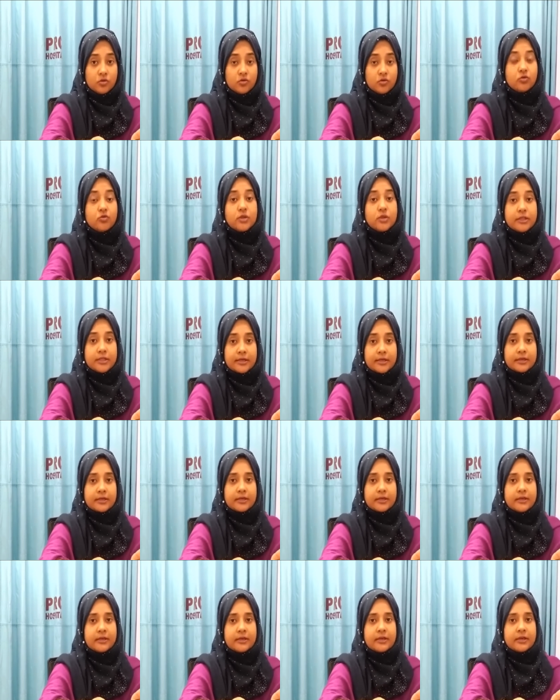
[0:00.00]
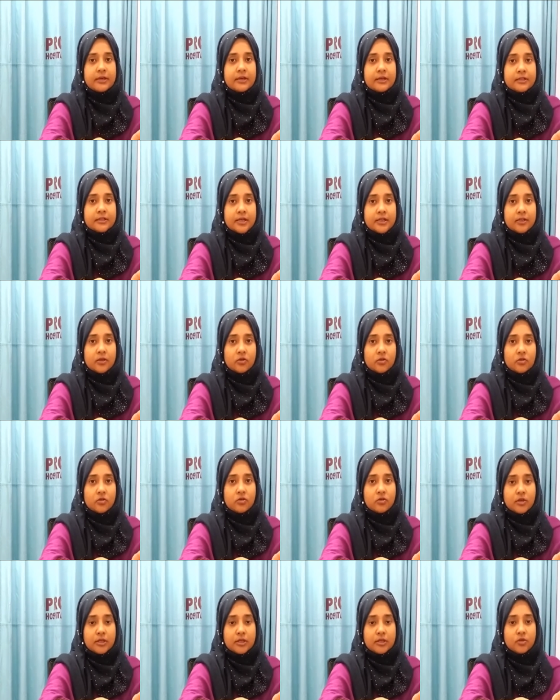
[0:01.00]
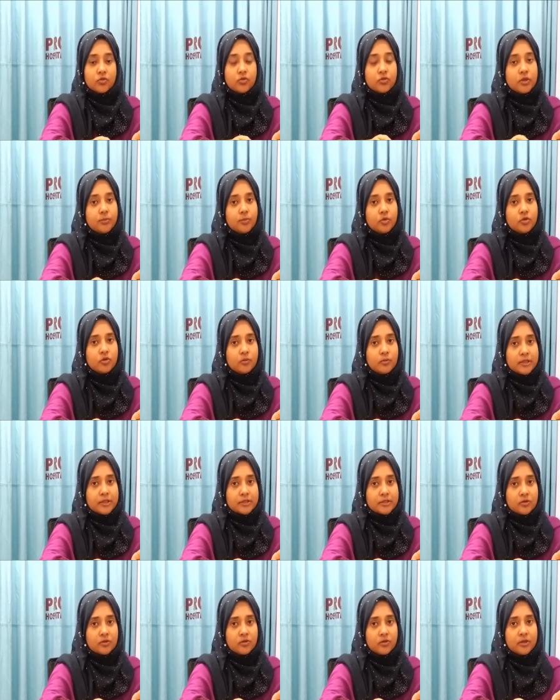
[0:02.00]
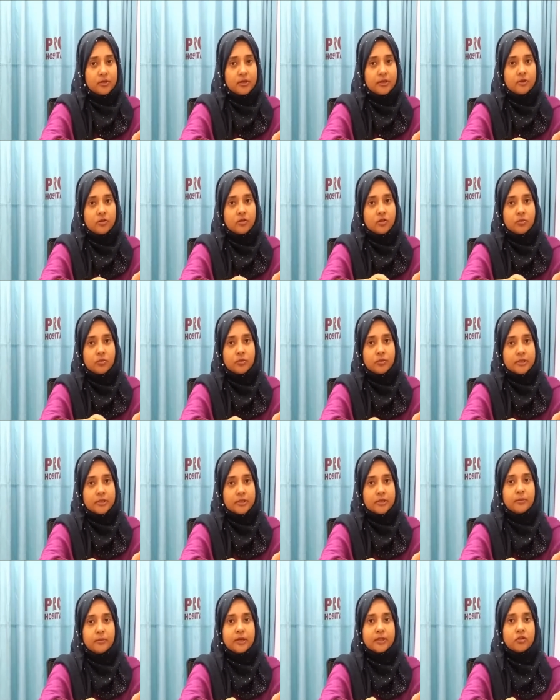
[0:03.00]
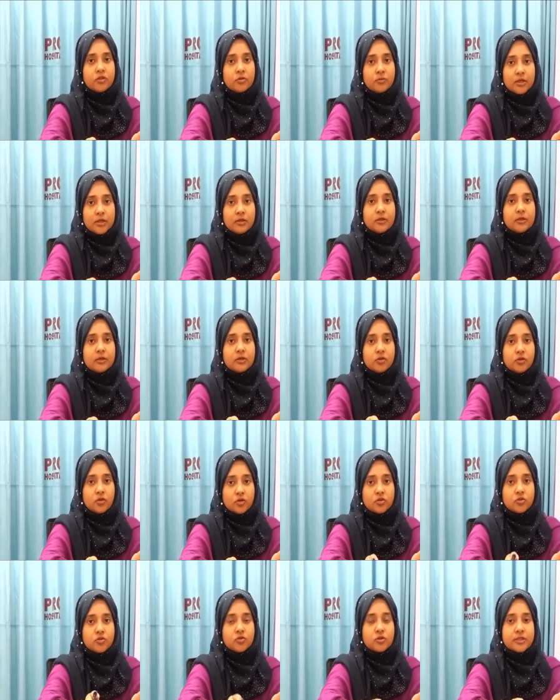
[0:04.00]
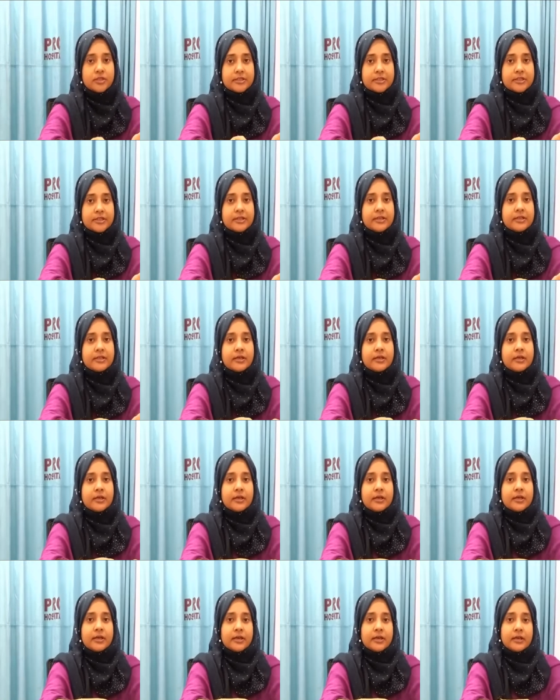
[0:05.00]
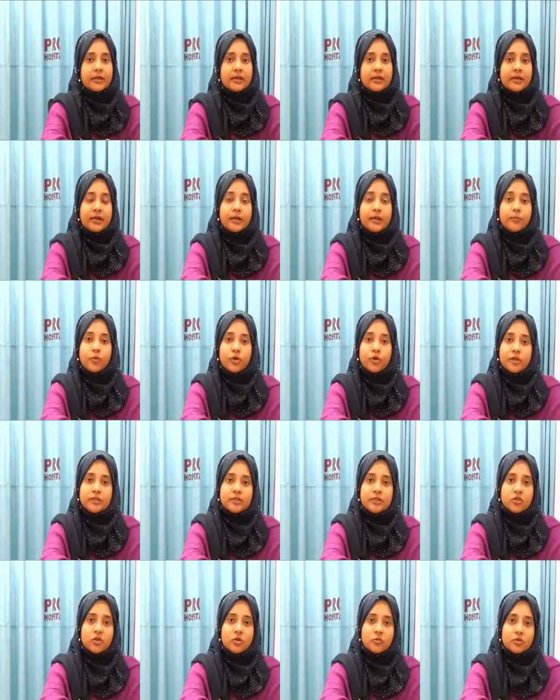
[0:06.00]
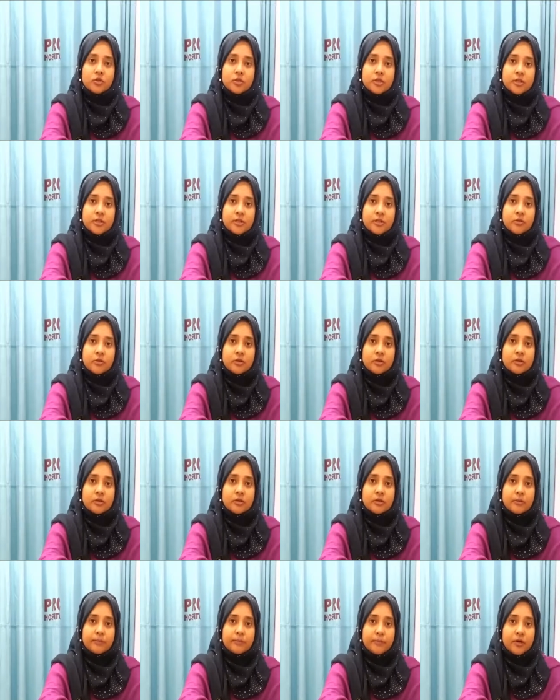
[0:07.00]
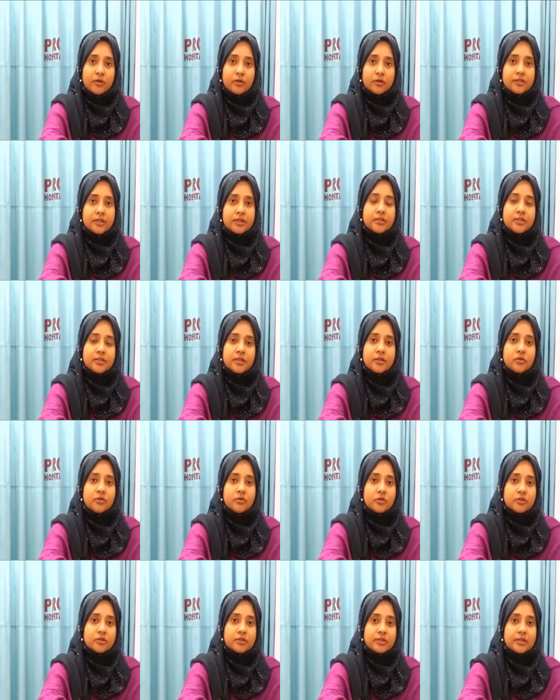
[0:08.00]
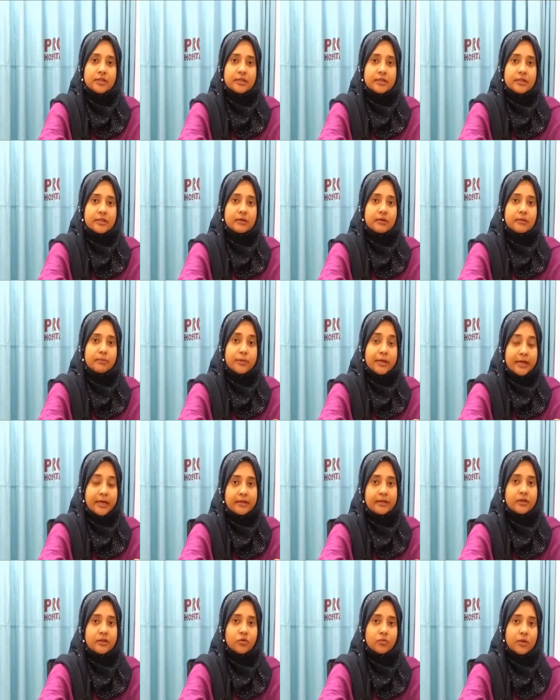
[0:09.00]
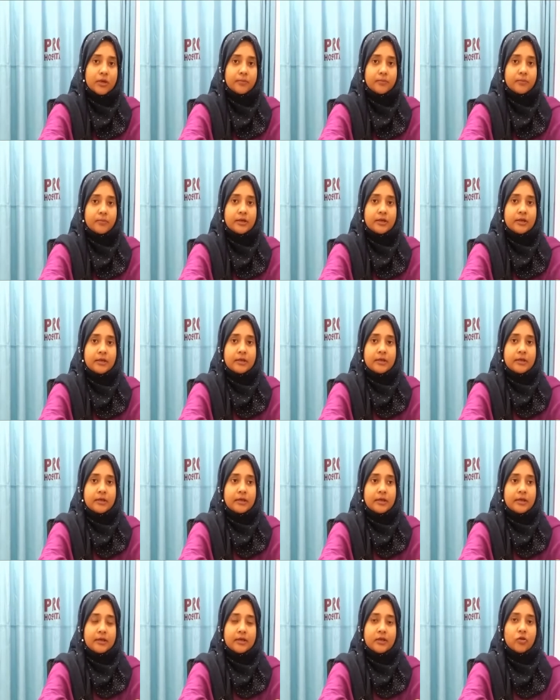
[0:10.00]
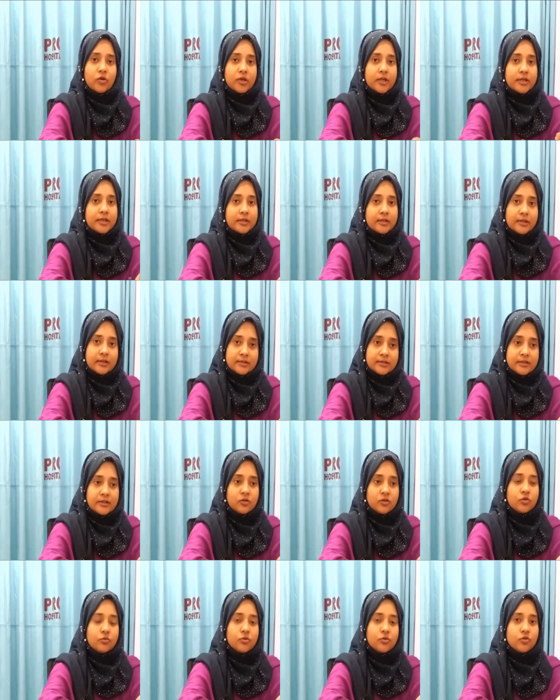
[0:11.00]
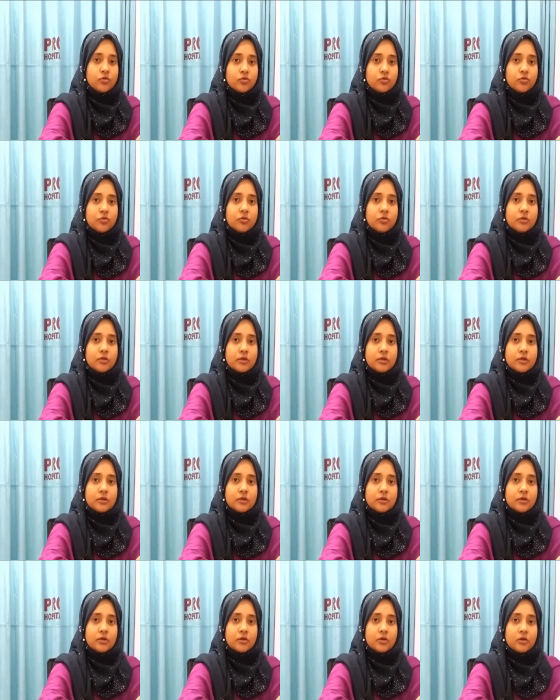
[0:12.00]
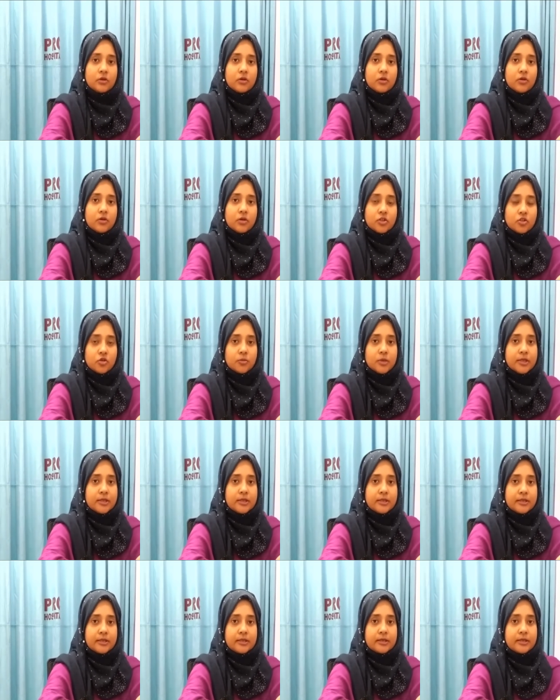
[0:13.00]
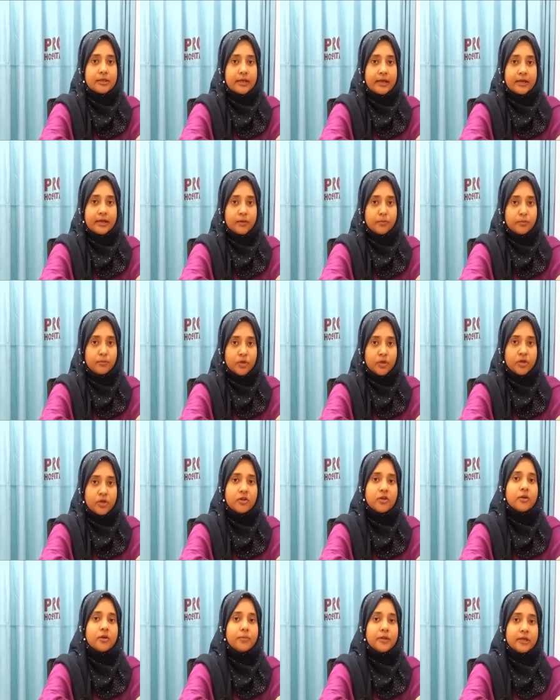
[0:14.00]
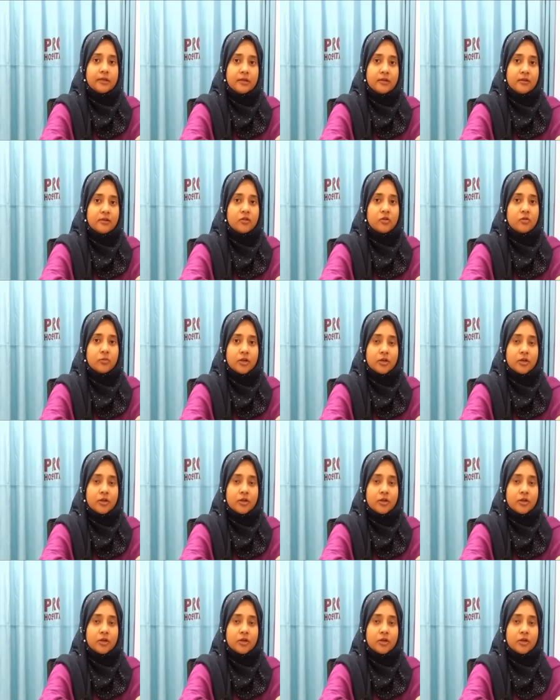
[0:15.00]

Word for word: ত্রুটি থাকে সাধারণত এই ত্রুটিপূর্ণ বাচ্চাগুলি গর্ভপাতের মাধ্যমে নষ্ট হয়ে যায় এরপরে যে সমস্যাটি পাওয়া যায় সেটি হচ্ছে গ্লাইটেনোভাম এটি অনেকের কাছেই খুব নতুন অনেক সময় এটিকে অ্যানিমব্রায়োনিক প্রেগনেন্সিও